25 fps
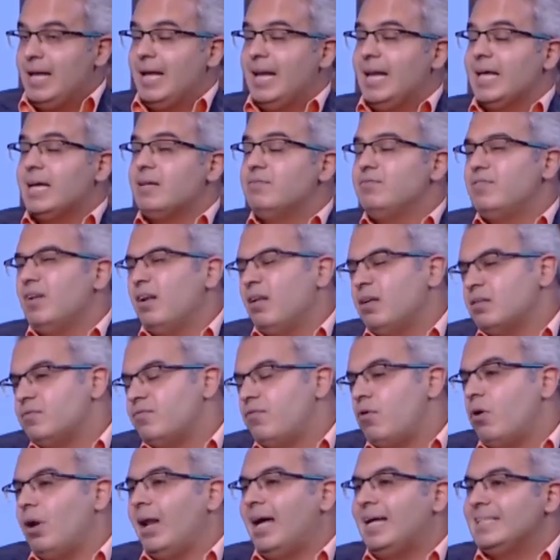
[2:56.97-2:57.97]
لكن في
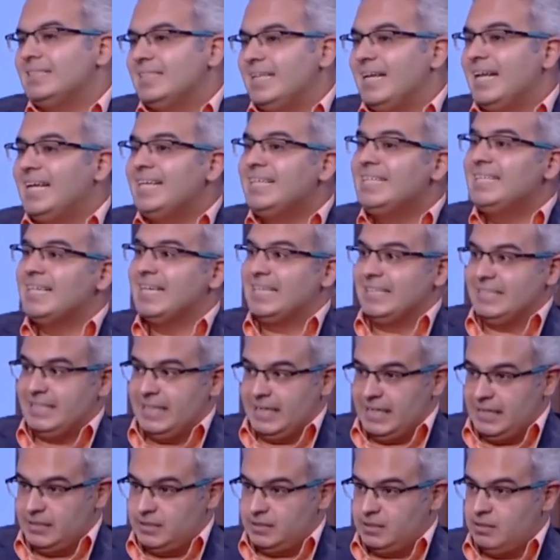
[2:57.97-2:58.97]
الاطفال عندنا احنا
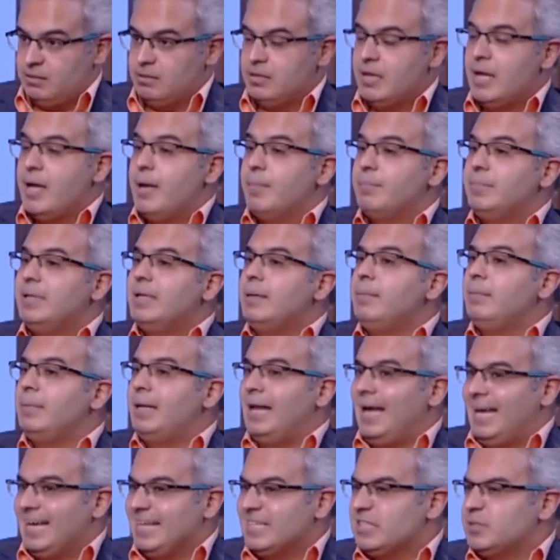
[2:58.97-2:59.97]
كدكاتره بنعمل
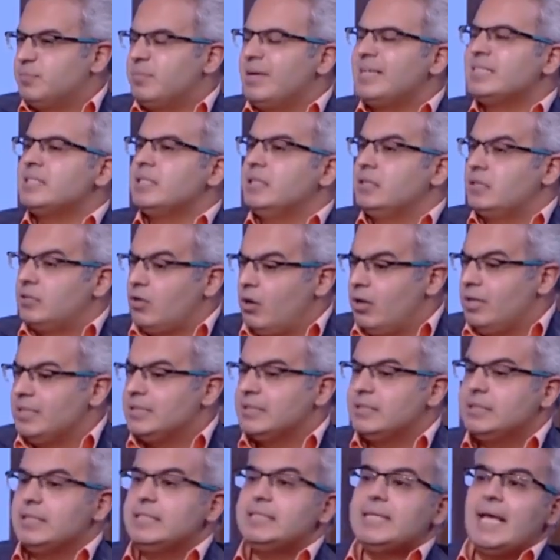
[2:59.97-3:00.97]
حاجه اسمها
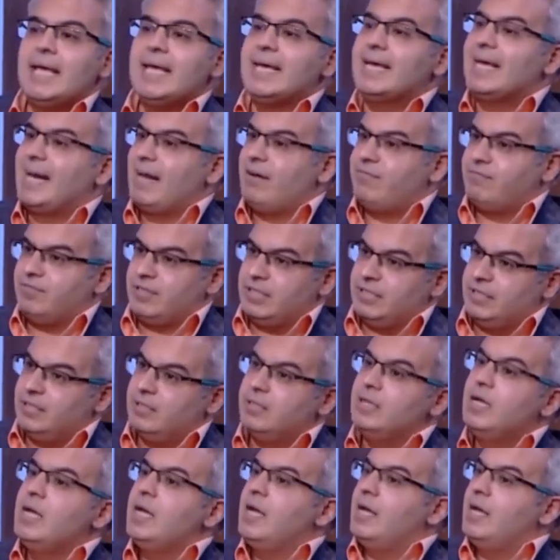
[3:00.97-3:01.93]
سنتايلز دي زي جراف كده